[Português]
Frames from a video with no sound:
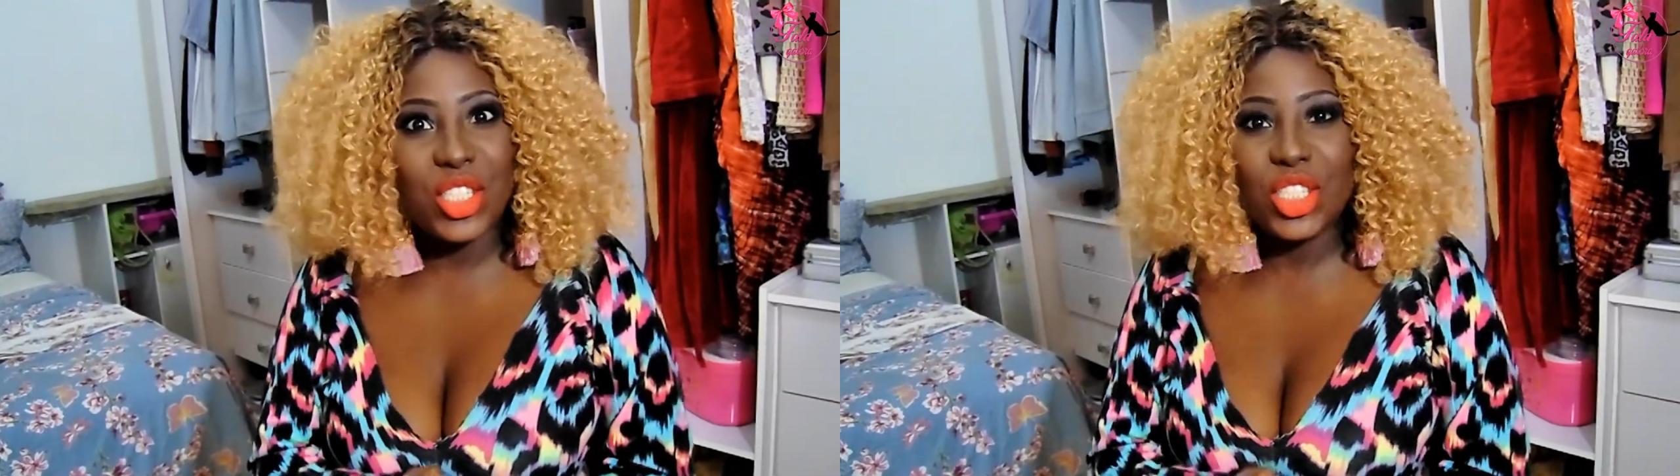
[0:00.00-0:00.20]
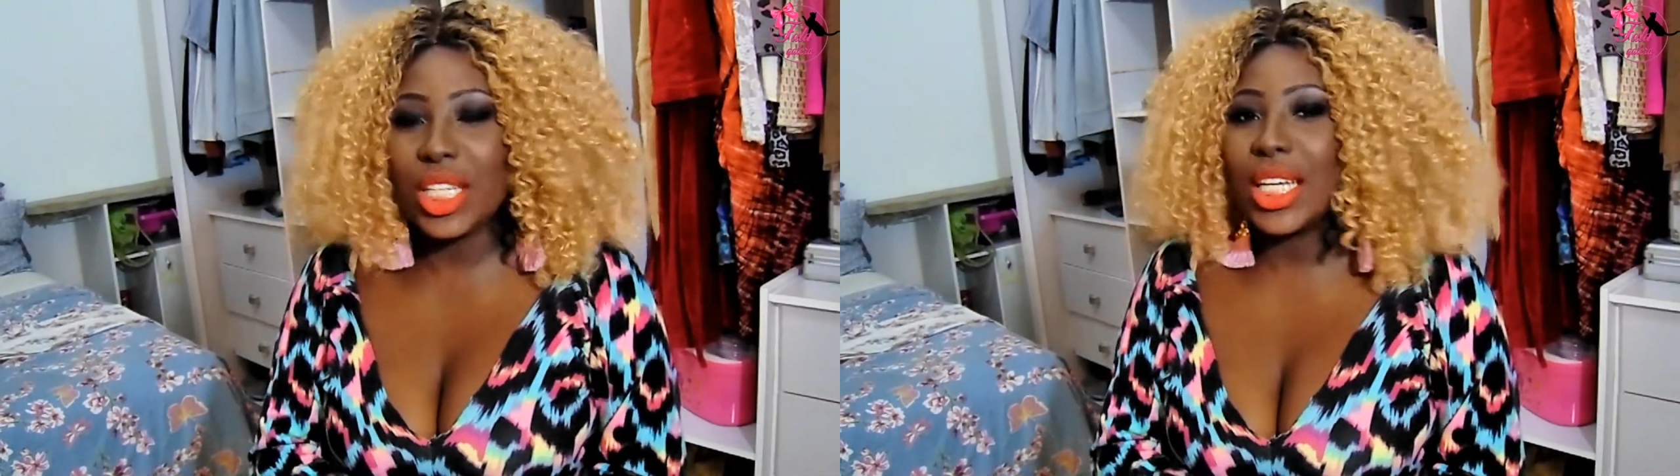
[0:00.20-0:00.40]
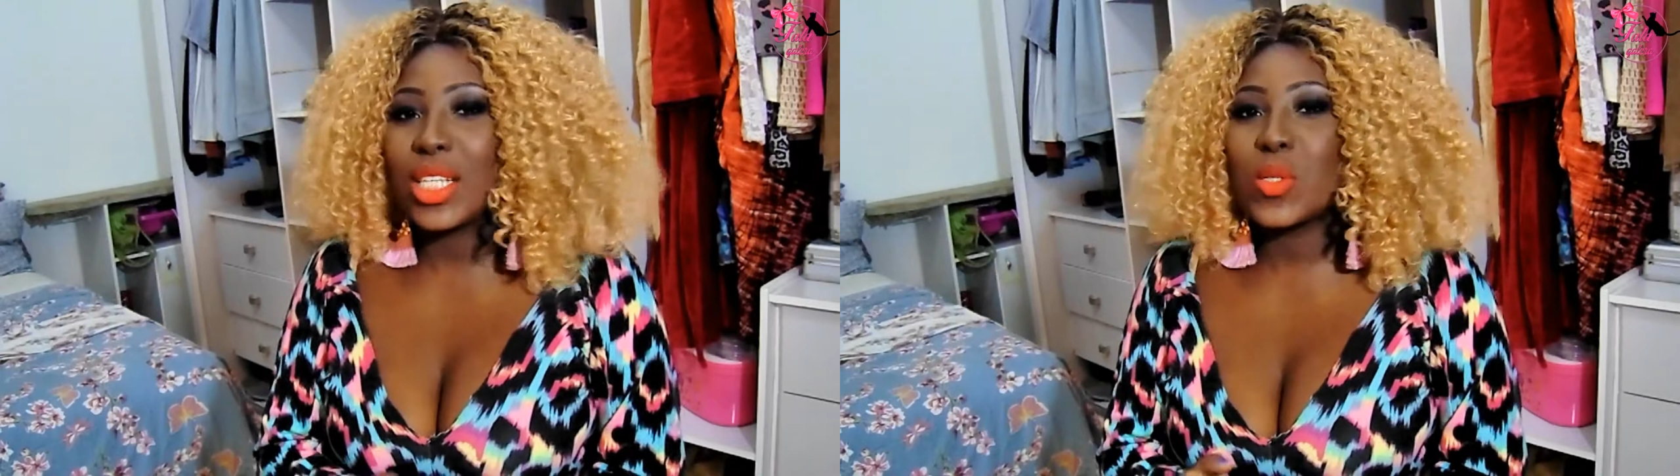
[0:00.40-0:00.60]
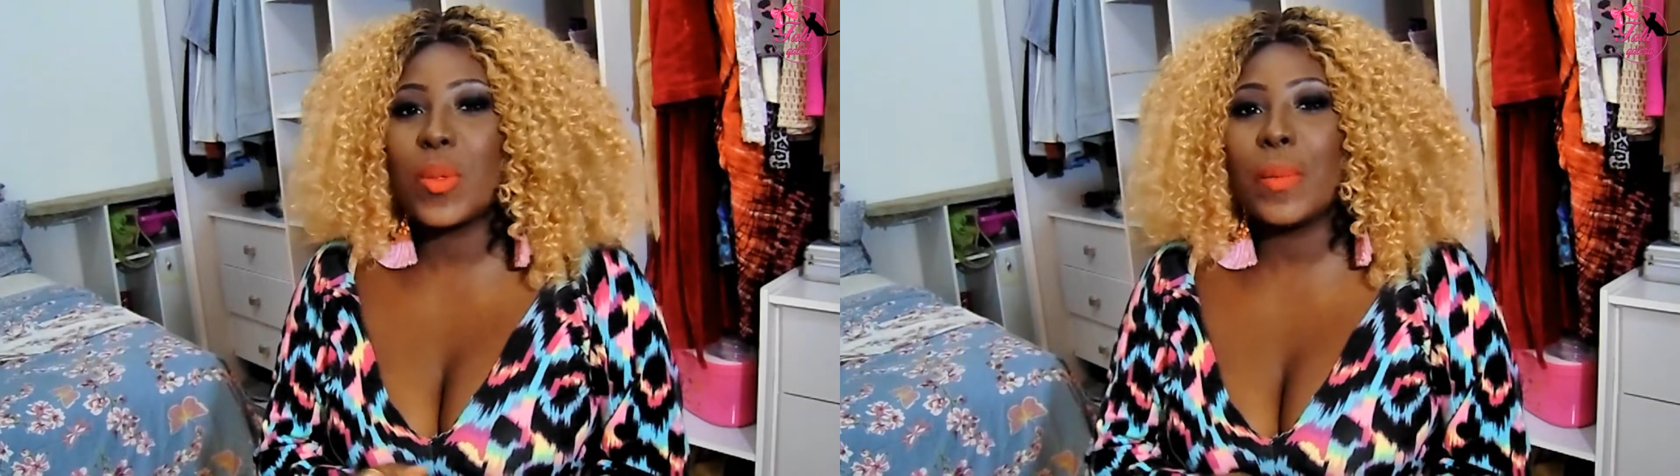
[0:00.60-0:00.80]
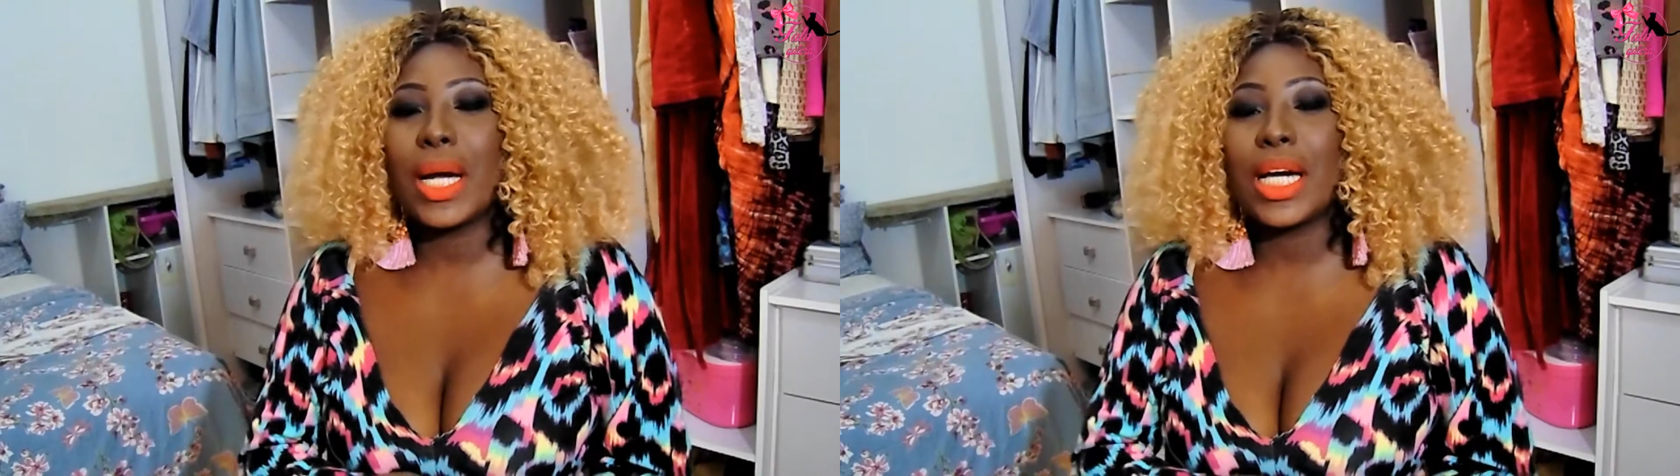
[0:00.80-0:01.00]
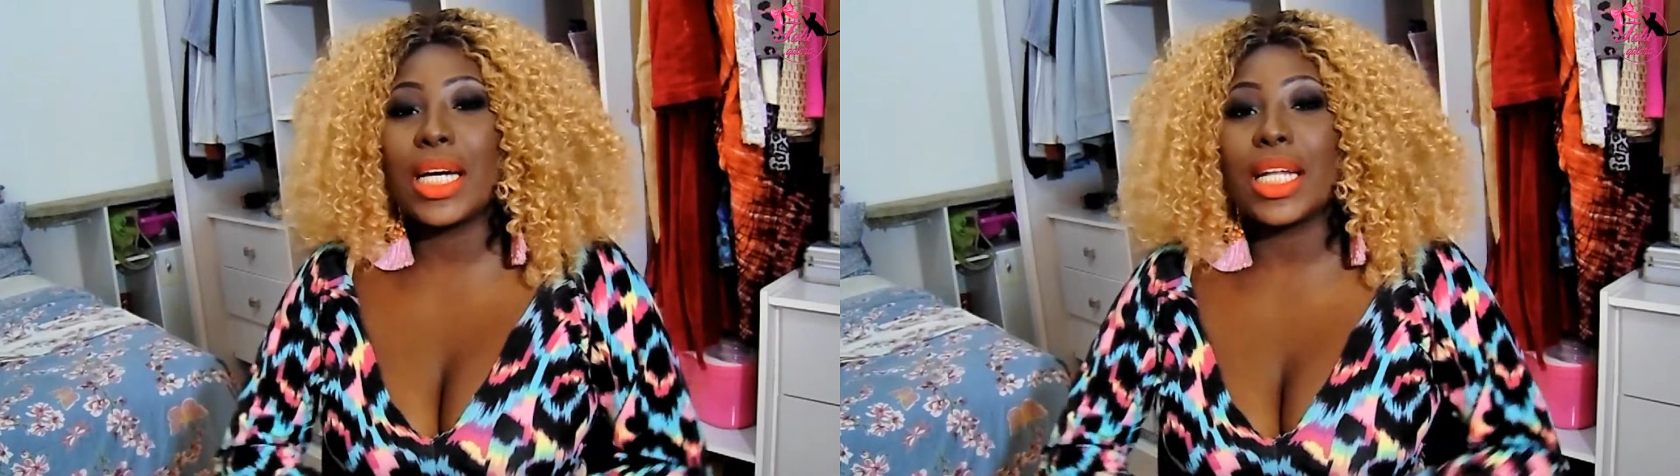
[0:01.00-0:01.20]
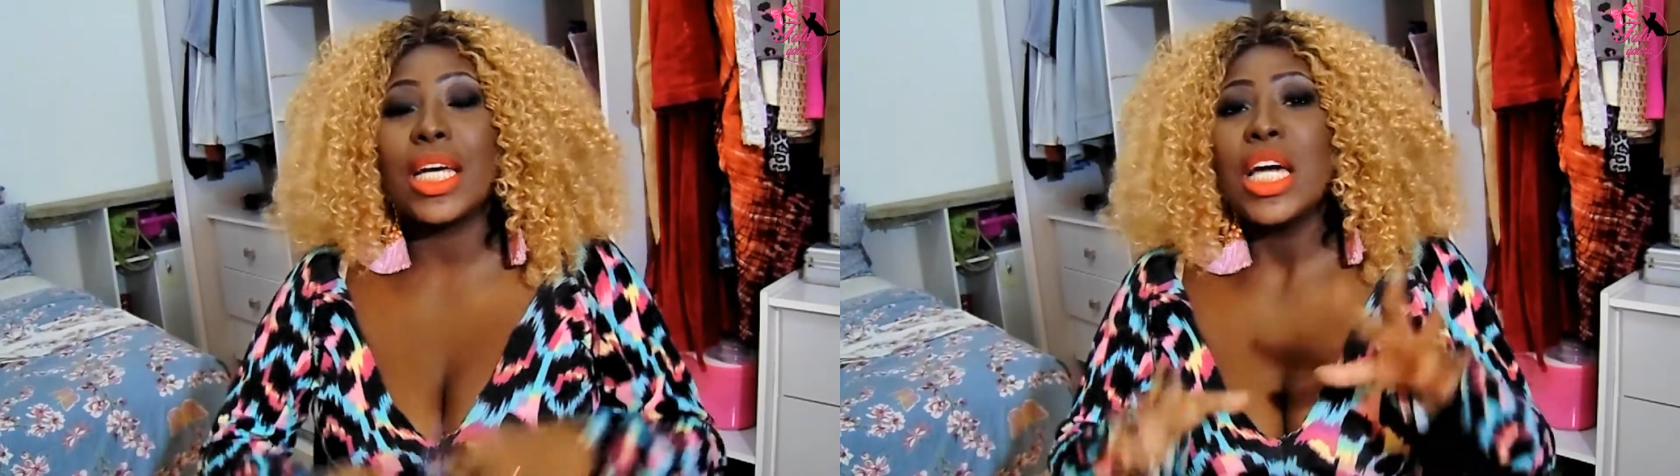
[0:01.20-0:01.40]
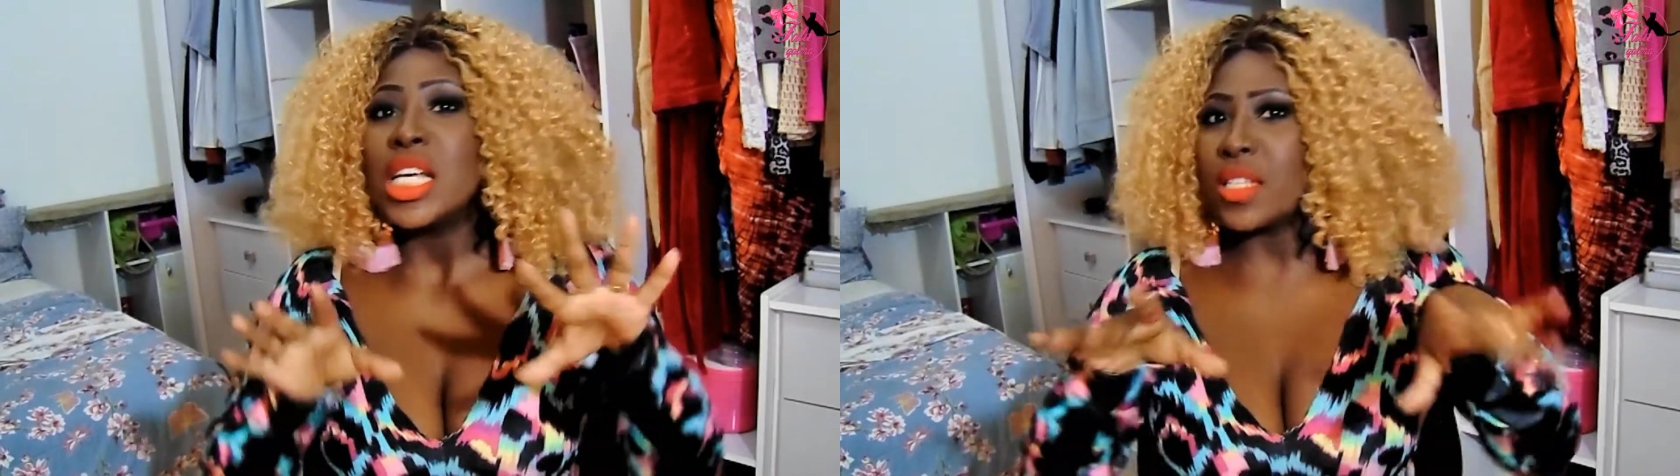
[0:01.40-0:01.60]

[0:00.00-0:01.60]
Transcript: dica super bacana.